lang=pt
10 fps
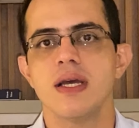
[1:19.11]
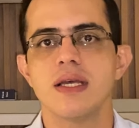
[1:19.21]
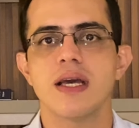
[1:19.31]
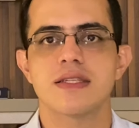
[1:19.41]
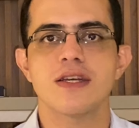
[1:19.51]

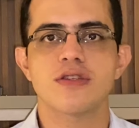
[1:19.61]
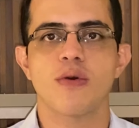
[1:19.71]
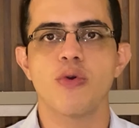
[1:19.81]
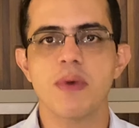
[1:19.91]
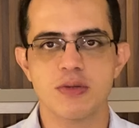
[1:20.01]
E existem
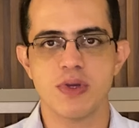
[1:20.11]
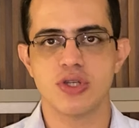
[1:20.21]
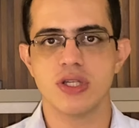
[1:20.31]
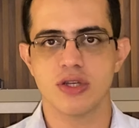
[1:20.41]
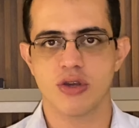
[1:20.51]
algumas
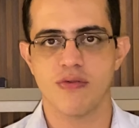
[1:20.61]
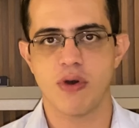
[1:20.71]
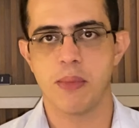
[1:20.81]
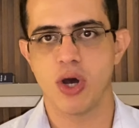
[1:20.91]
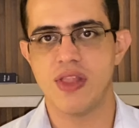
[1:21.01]
medidas que eu vou
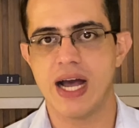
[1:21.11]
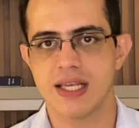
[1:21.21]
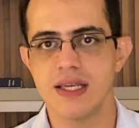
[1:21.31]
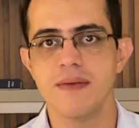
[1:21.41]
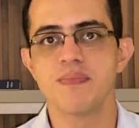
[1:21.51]
abordar
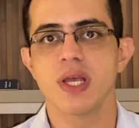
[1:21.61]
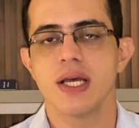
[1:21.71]
aqui